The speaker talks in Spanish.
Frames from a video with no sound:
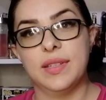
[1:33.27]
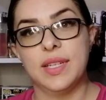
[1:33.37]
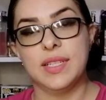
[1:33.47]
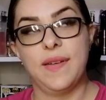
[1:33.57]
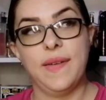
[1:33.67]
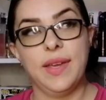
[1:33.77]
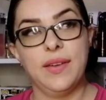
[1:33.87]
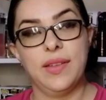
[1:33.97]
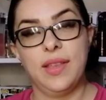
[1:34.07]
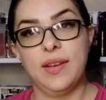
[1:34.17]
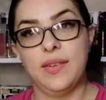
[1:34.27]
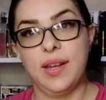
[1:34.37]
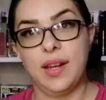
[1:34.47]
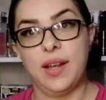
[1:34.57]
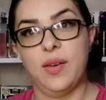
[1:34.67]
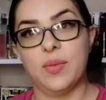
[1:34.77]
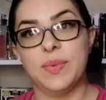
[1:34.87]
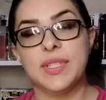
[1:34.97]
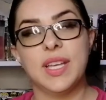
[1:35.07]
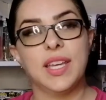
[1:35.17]
Ya saben que ahorita con el calor
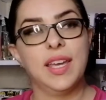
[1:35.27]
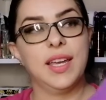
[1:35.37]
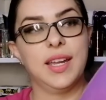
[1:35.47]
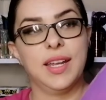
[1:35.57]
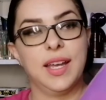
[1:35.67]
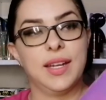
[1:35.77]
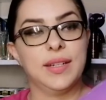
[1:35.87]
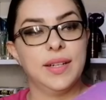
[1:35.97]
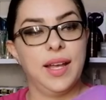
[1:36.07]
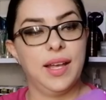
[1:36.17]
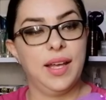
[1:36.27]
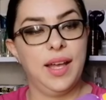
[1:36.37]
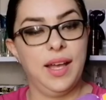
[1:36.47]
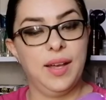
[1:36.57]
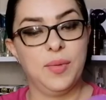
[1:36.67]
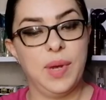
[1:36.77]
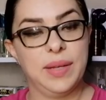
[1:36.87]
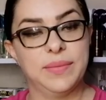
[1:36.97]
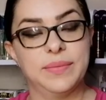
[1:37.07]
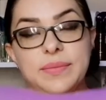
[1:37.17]
pues hay que cargar agua.
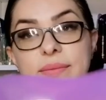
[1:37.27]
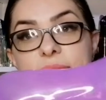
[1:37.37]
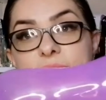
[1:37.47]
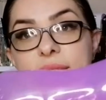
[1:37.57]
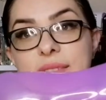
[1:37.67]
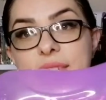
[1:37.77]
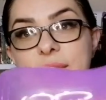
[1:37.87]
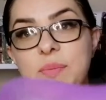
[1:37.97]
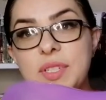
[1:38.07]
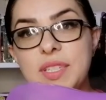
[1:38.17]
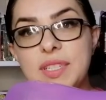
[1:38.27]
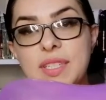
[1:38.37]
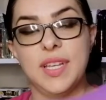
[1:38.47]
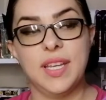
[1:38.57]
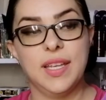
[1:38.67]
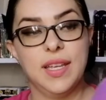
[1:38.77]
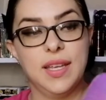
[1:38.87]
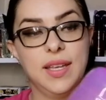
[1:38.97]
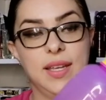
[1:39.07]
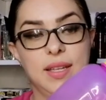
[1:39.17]
Entonces, pues este
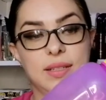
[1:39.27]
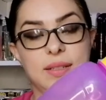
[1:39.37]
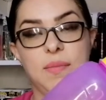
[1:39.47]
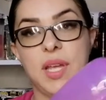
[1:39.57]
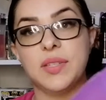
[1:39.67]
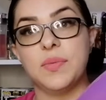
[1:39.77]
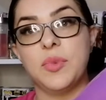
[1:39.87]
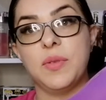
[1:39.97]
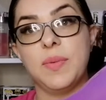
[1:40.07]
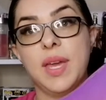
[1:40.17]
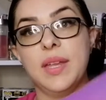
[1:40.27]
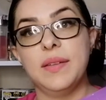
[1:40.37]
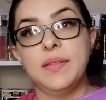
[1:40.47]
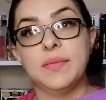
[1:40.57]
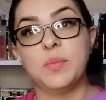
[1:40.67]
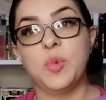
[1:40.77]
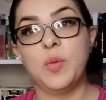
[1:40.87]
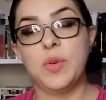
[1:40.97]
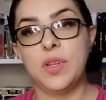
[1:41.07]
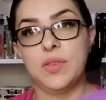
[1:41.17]
se me hizo muy bien, muy
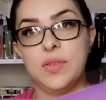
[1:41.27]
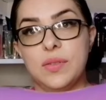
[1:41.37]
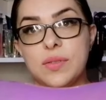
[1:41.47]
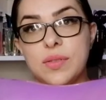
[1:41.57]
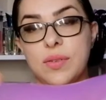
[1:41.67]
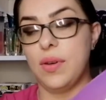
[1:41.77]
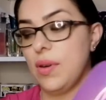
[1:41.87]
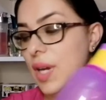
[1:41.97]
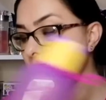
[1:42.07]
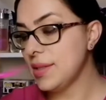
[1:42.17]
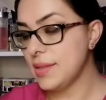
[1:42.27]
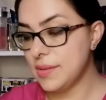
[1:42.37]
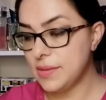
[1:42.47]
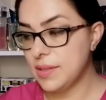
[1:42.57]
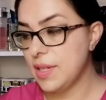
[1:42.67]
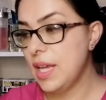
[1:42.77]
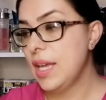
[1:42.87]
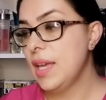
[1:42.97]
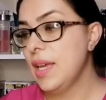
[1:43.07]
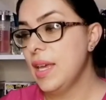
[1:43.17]
bonitos colores.
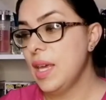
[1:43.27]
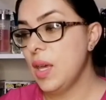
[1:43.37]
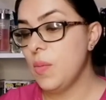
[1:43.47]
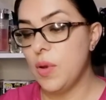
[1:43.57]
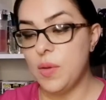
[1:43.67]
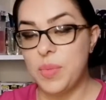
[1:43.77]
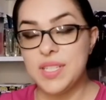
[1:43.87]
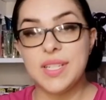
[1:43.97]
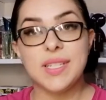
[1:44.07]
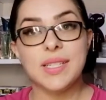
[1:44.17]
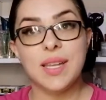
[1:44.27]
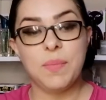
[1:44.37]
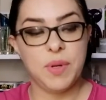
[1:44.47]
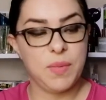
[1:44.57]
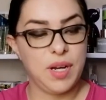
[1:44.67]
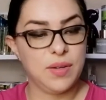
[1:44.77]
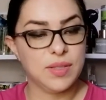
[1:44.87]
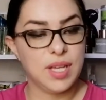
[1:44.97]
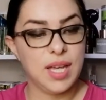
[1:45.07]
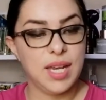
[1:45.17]
Y bueno, pues esa es la primera
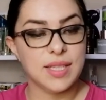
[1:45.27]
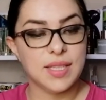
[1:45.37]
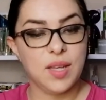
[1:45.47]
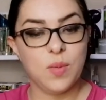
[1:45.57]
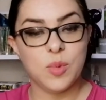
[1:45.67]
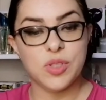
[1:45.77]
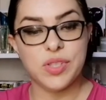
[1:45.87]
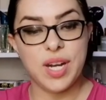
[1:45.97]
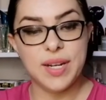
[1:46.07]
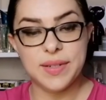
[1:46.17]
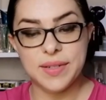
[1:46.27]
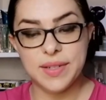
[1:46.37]
cosa que les quiero mostrar.